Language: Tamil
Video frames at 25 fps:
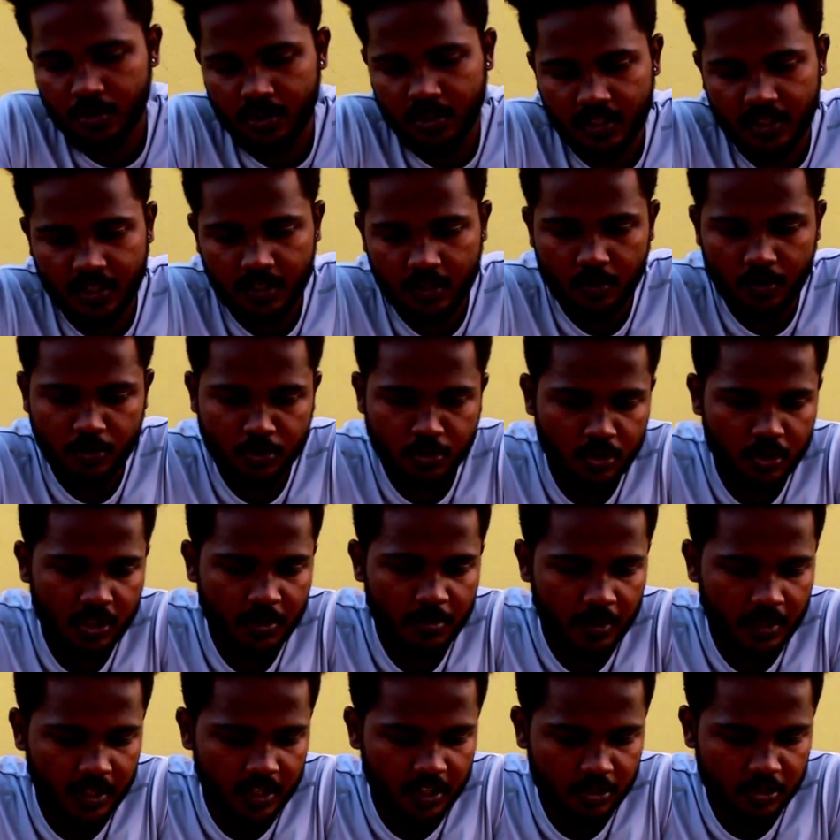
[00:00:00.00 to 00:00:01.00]
ஊற்றிட்டு
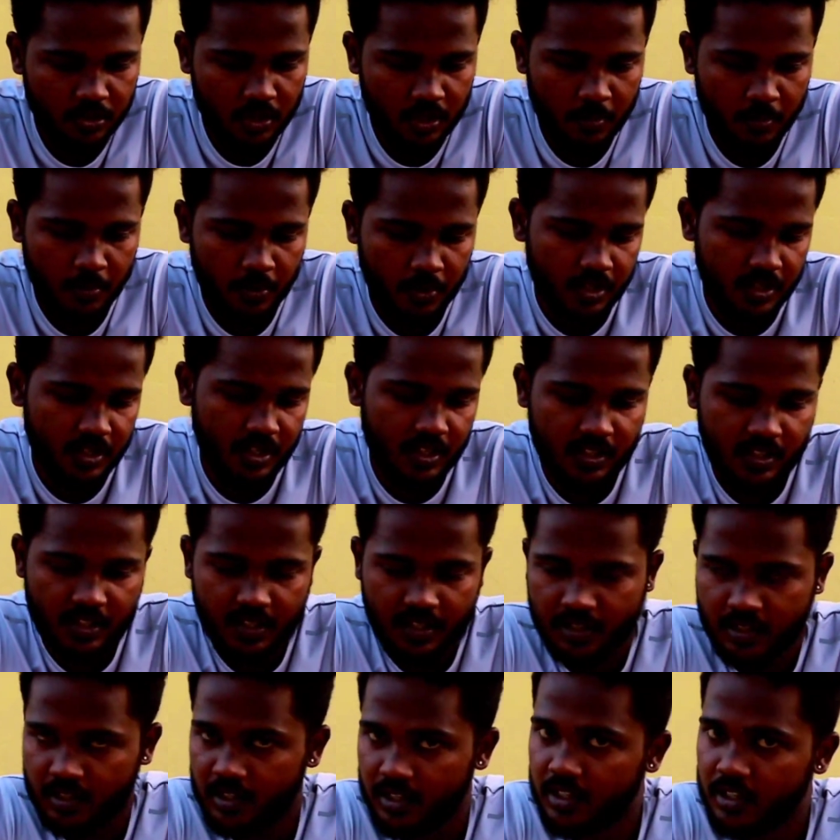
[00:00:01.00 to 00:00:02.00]
கொஞ்சோண்டு பேக்கிங் சோடா போடுறதுனால
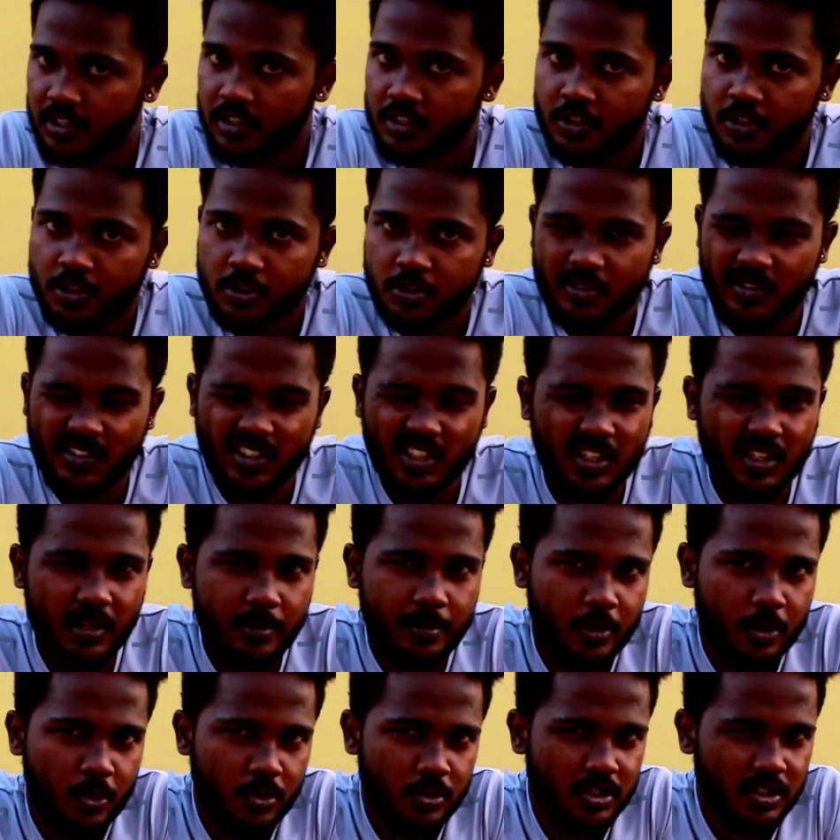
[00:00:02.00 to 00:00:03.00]
இது ஸோ வந்து
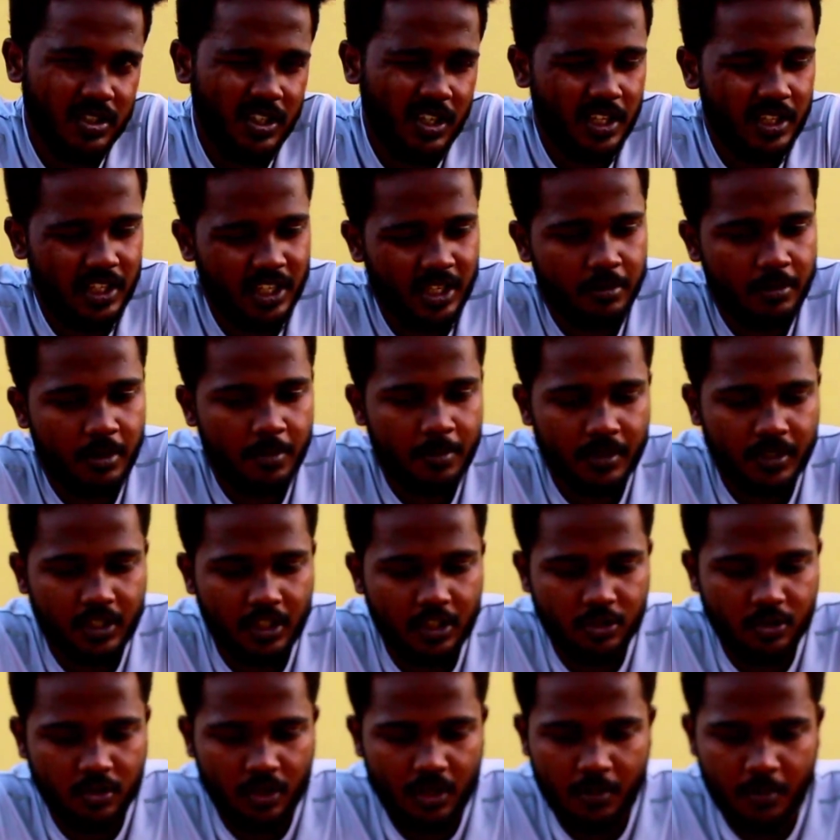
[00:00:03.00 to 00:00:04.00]
நம்ம கொஞ்சம் அதிகமாக
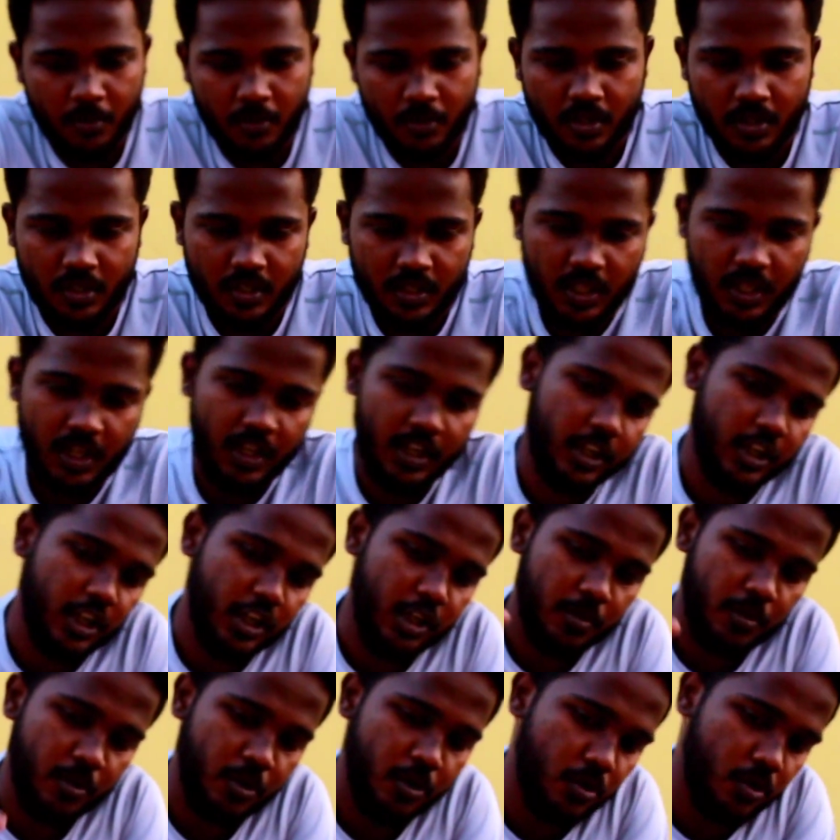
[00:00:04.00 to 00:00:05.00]
பேக்கிங் சோடா போட்டிருந்தா
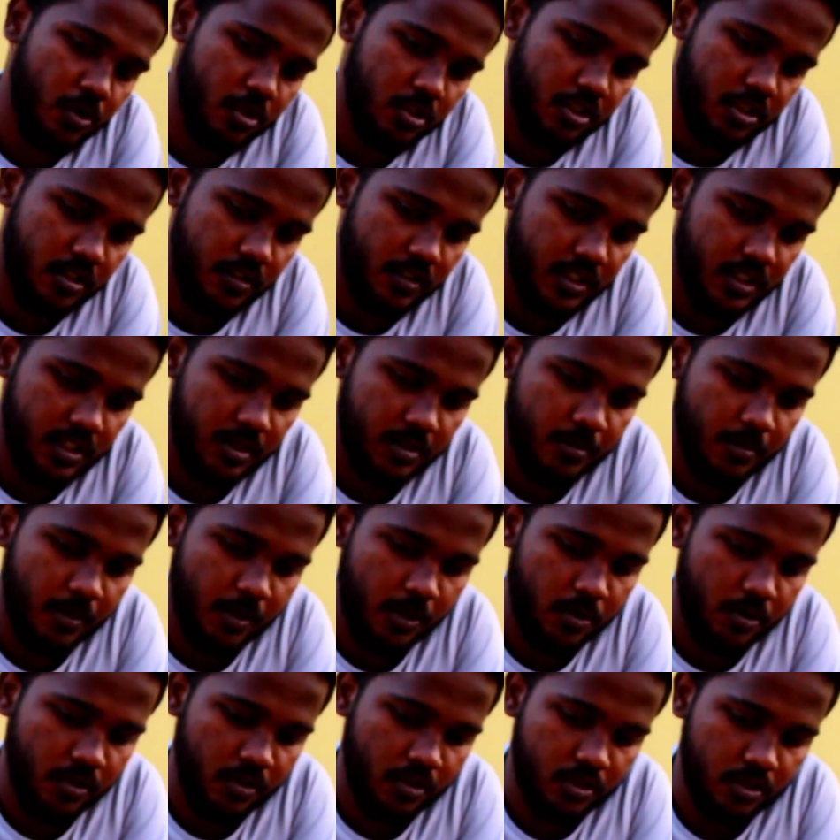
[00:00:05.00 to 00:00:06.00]
இன்னமும் கொஞ்சம் வந்து
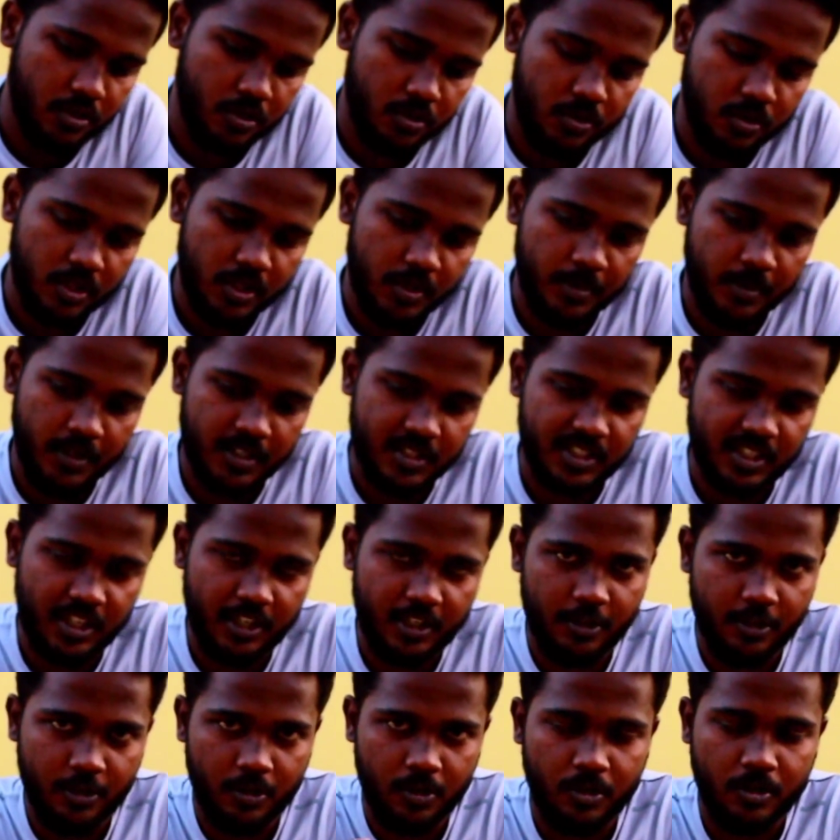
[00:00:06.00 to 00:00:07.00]
பலூன் வந்து ஊதி
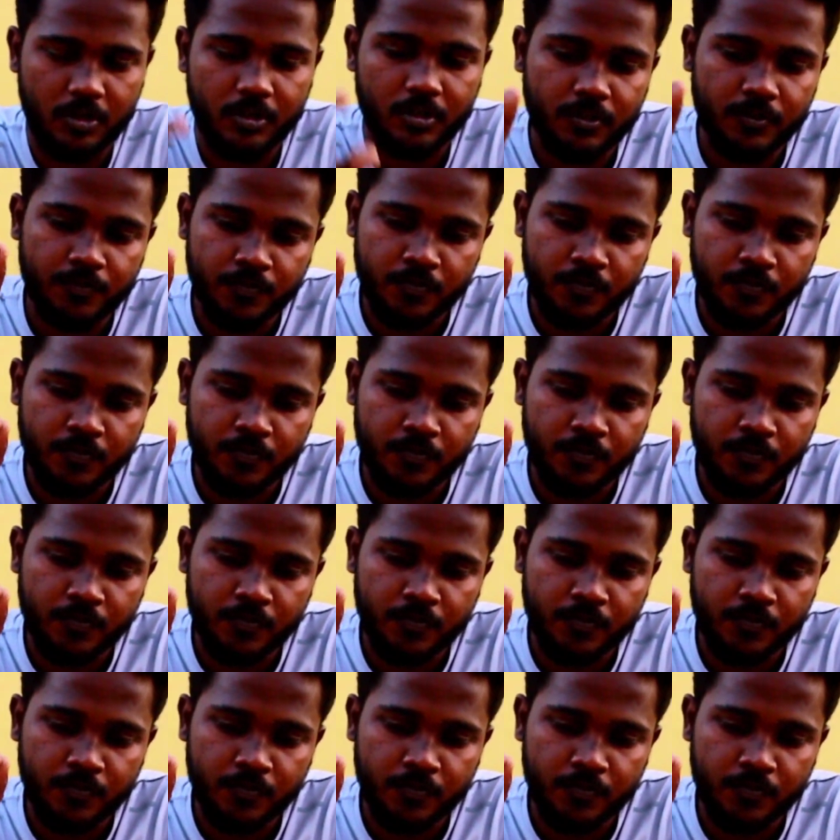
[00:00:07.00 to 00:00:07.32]
பெருசாக இருக்கும்